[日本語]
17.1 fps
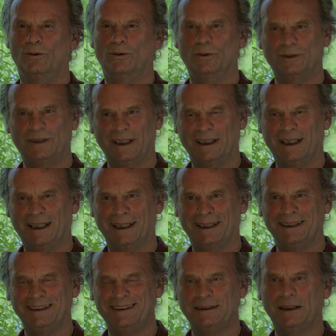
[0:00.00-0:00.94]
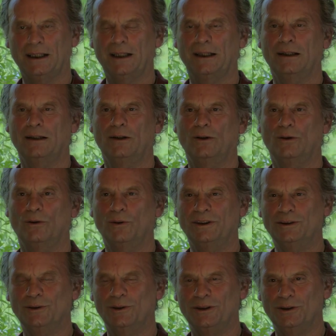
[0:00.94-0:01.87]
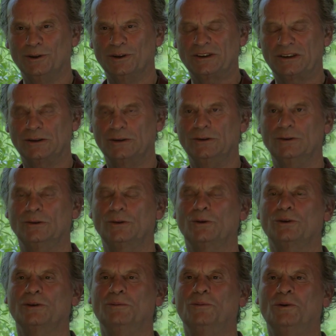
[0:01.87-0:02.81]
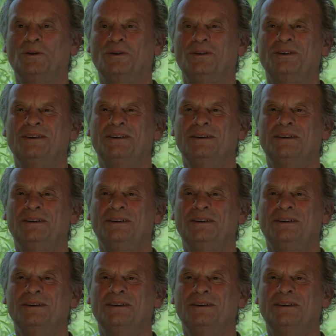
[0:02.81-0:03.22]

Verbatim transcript: お寺へ行ってお祈りをすることも